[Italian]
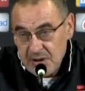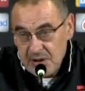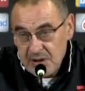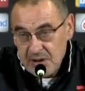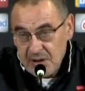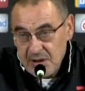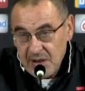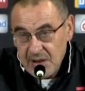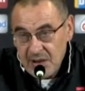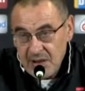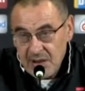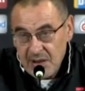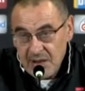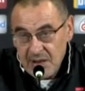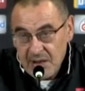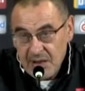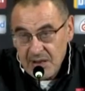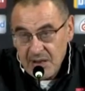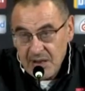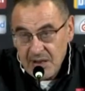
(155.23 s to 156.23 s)

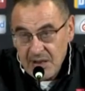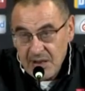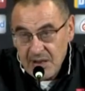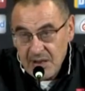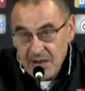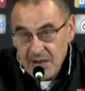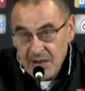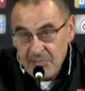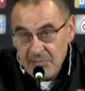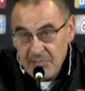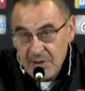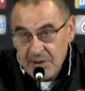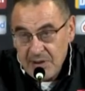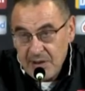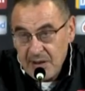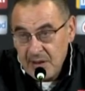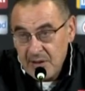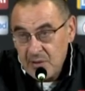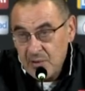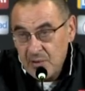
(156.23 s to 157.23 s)
E
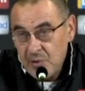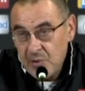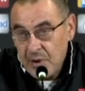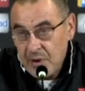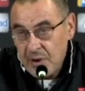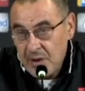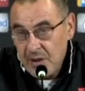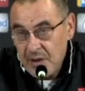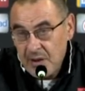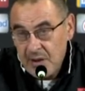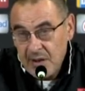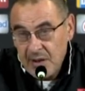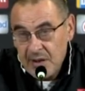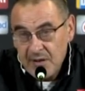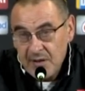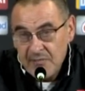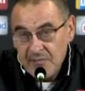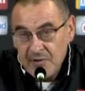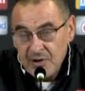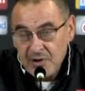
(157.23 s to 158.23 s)
Betancourt
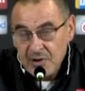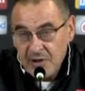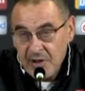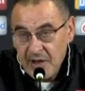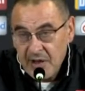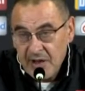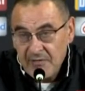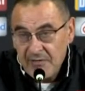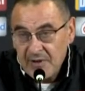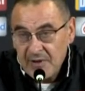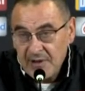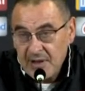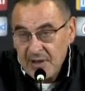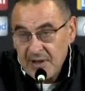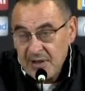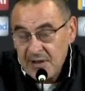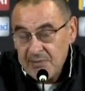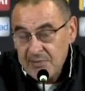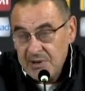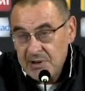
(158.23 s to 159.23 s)
eh, invece ieri ha fatto
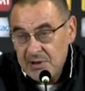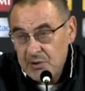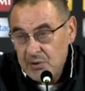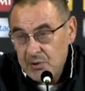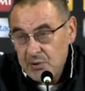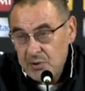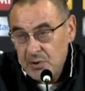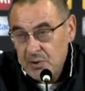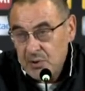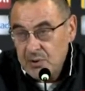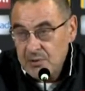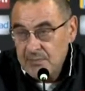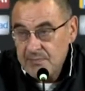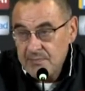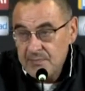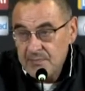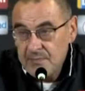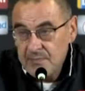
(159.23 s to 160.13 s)
allenamento con noi.